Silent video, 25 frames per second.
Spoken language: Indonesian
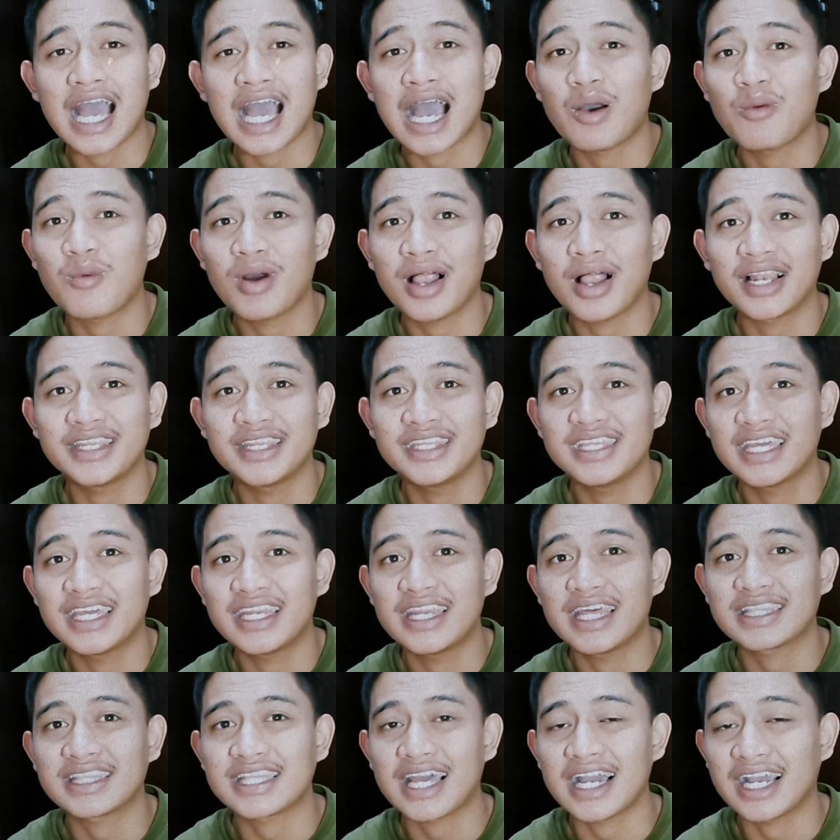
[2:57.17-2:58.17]
awal dia
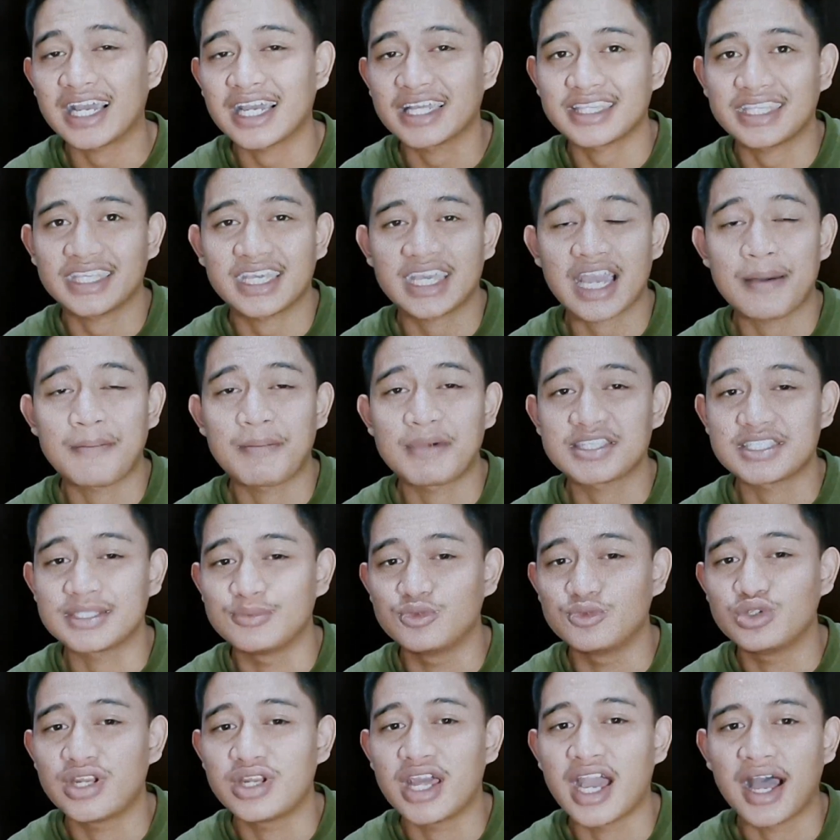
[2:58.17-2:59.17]
datang ketika masih
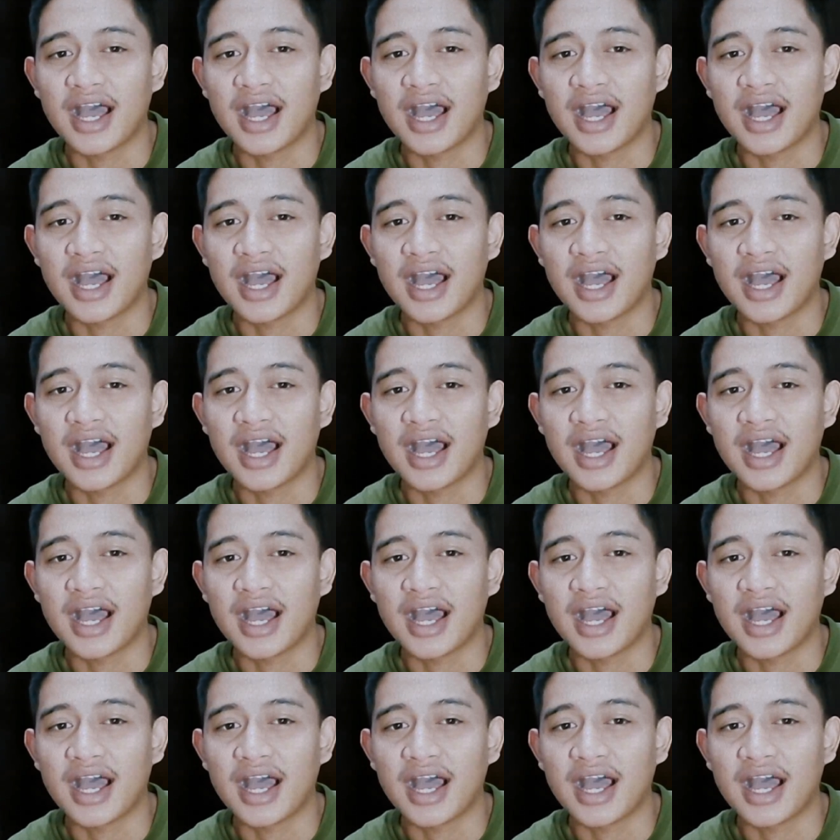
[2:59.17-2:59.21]
muda.